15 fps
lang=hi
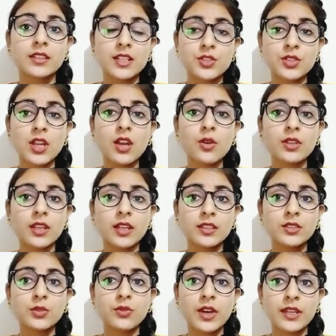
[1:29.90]
कटरा और
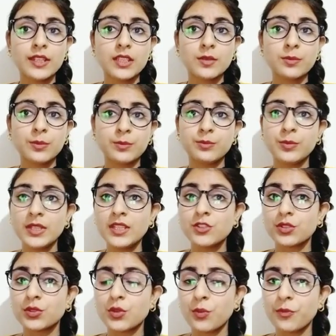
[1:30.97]
अर्धकुवारी के
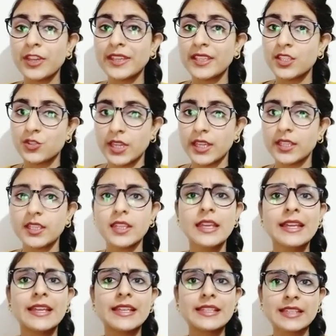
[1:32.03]
बीच रोपवे की
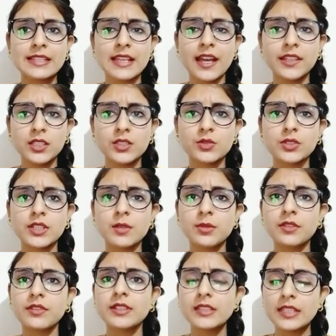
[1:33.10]
जाएगी इसके साथ ही दुर्गा
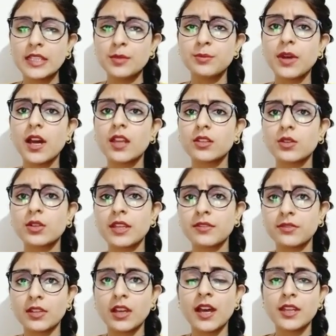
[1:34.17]
भवन थीम पार्क और
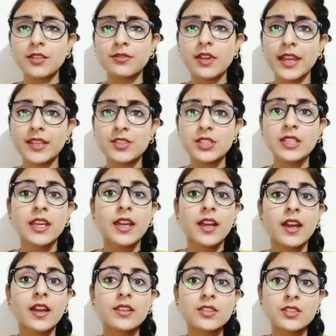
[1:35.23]
आर एफ आई डी
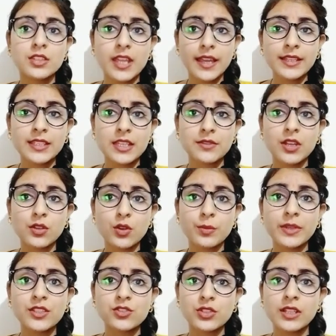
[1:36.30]
टैग सेवा
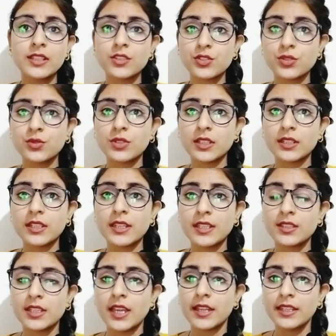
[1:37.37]
को भी जल्द शुरू करने
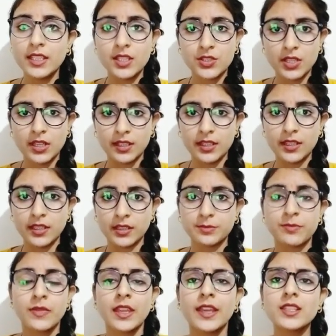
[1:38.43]
की तैयारी की जा रही
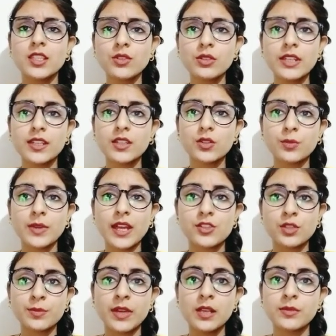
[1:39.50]
है इसी को लेकर
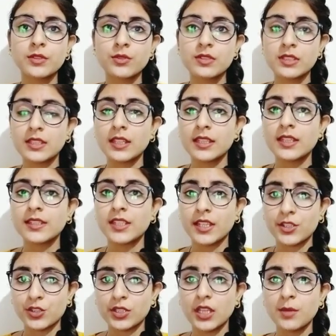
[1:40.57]
उपराज्यपाल मनोज सिन्हा की
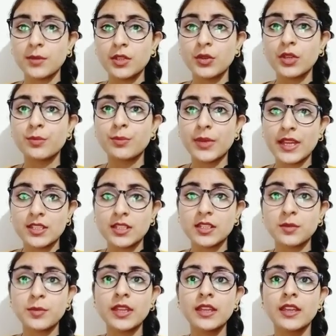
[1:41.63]
अध्यक्षता में हुई
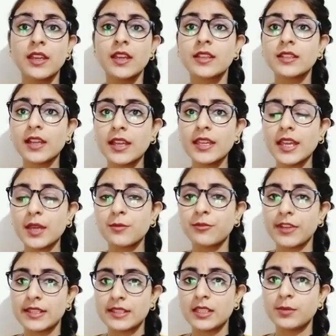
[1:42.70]
बैठक में कई
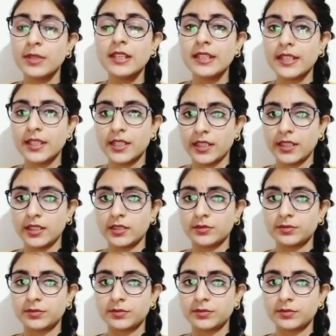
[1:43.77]
अहम फैसले भी लिए गए